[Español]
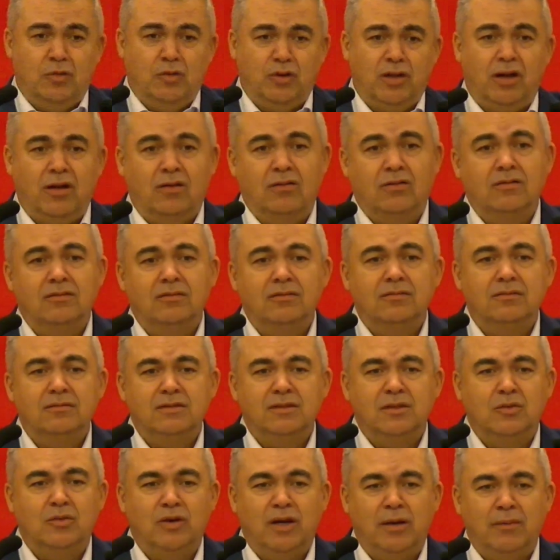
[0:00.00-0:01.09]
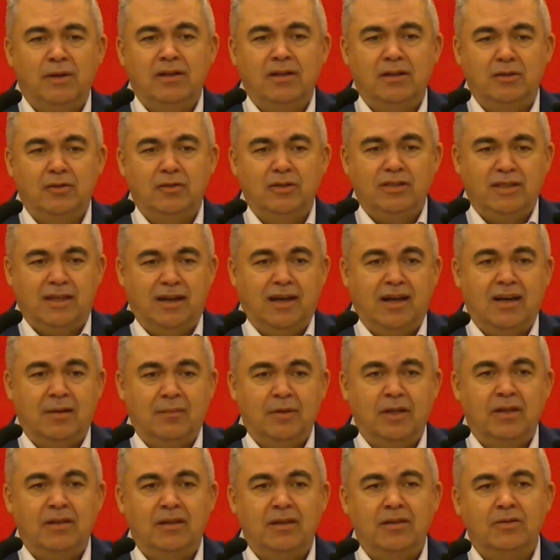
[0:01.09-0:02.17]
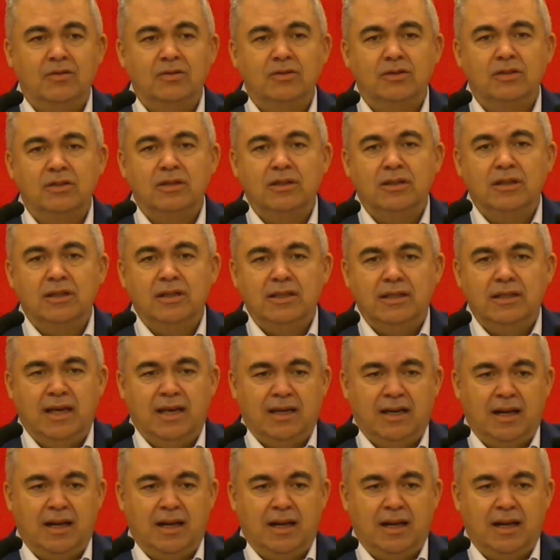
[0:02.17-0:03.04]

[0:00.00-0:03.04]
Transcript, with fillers: te votaron. Seguramente hoy estarán arrepentidos. Y